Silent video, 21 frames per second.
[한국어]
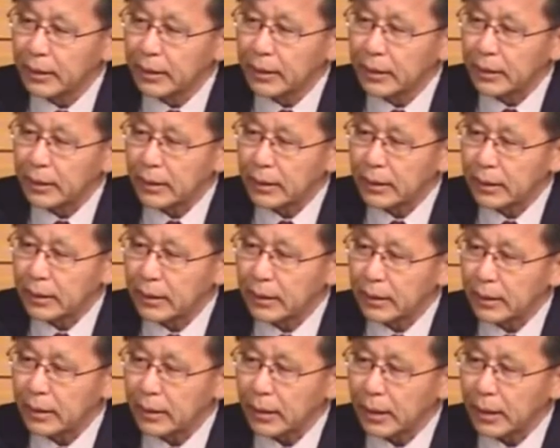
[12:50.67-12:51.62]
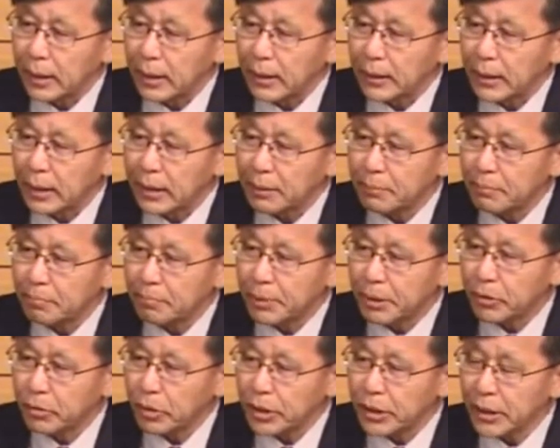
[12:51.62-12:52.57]
어, 하나님 빛
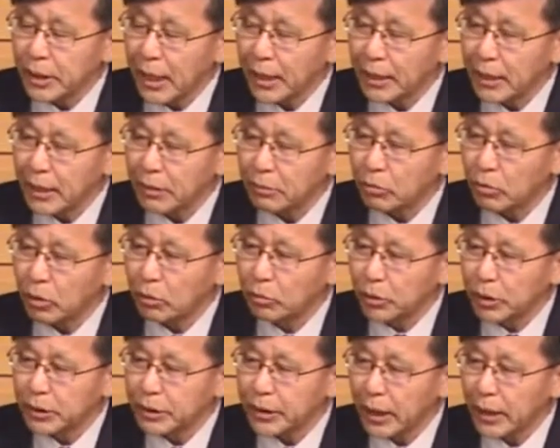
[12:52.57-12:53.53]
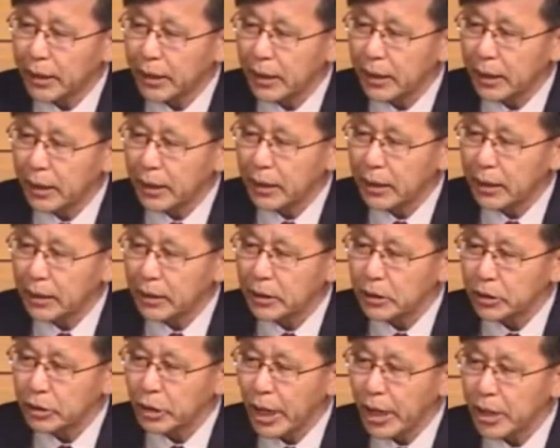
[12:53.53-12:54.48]
대신 하나님과 우리 사이에 그
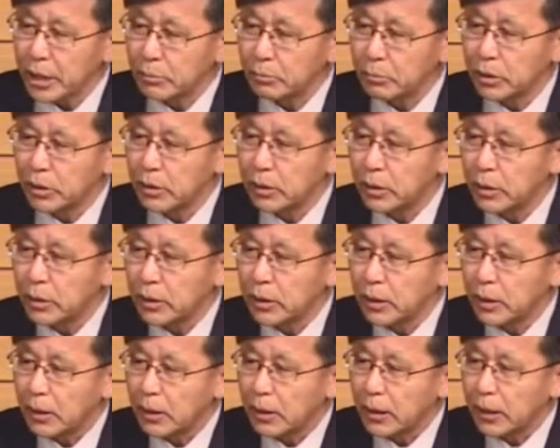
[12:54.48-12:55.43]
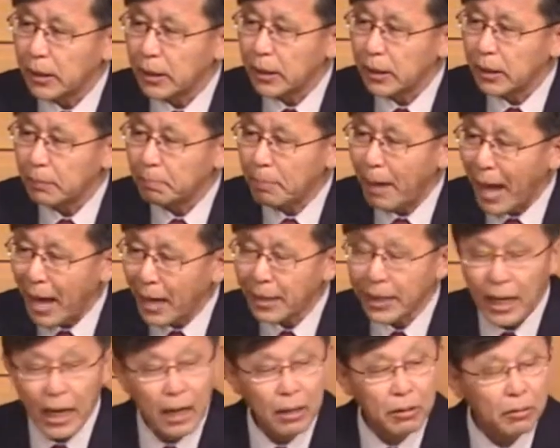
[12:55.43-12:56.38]
사귐을
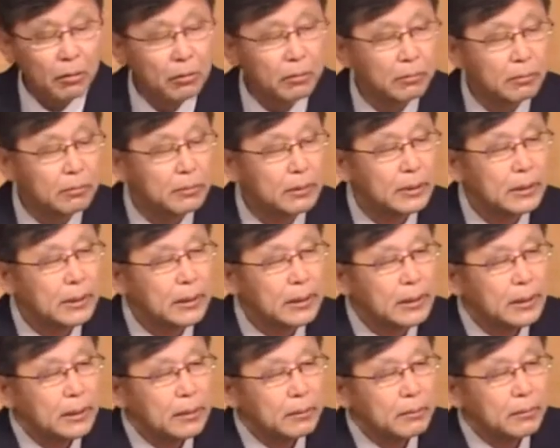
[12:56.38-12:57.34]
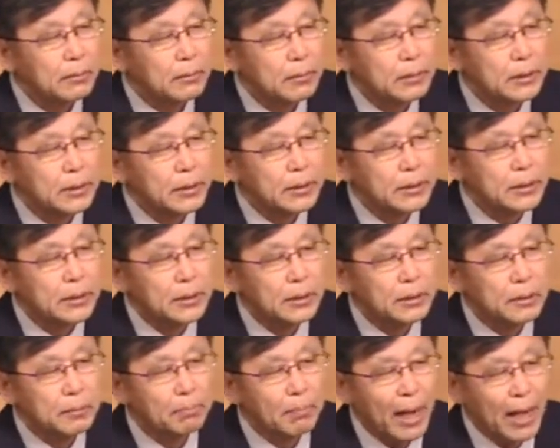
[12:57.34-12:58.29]
방해하고 또
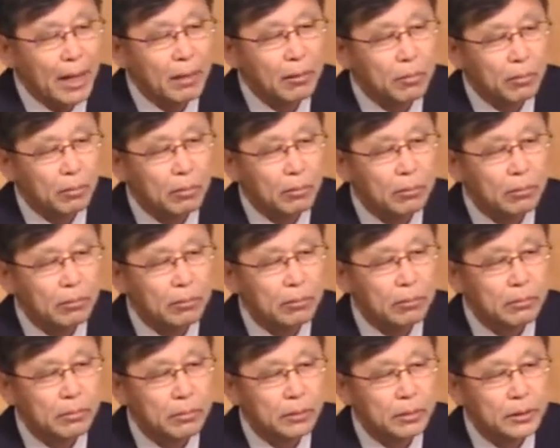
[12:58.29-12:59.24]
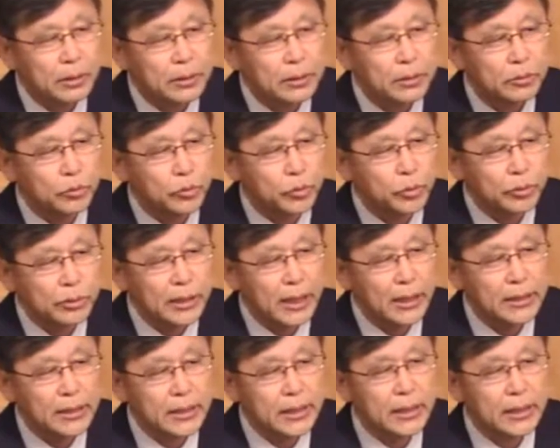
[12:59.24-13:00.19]
그것을 막고 그것을
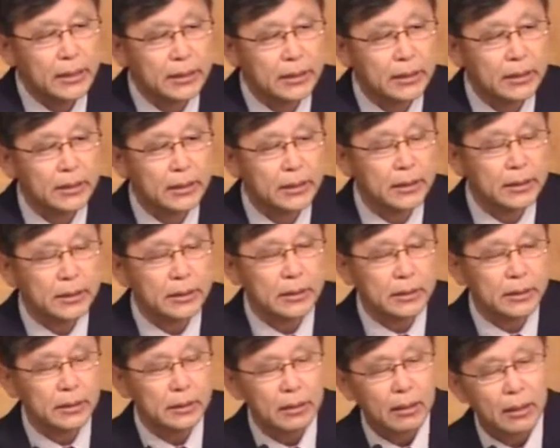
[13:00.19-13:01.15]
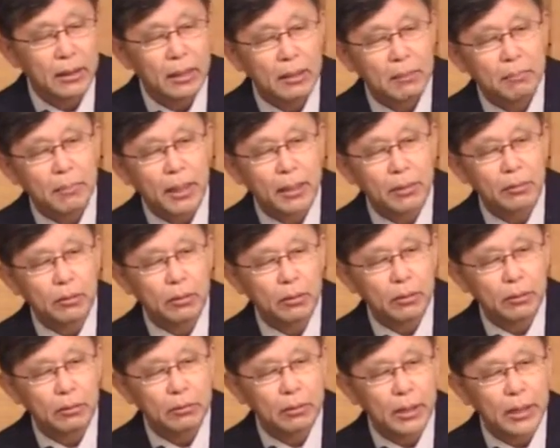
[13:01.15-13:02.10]
중단시키는 그것은 바로
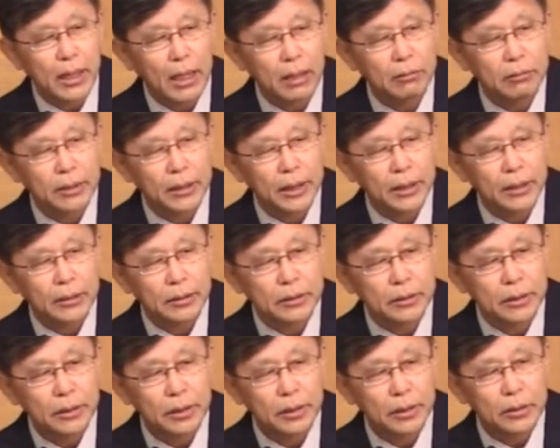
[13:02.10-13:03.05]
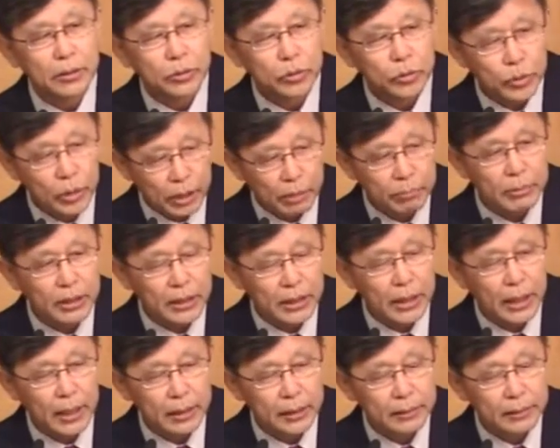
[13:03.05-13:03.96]
우리 가운데 있는 죄입니다.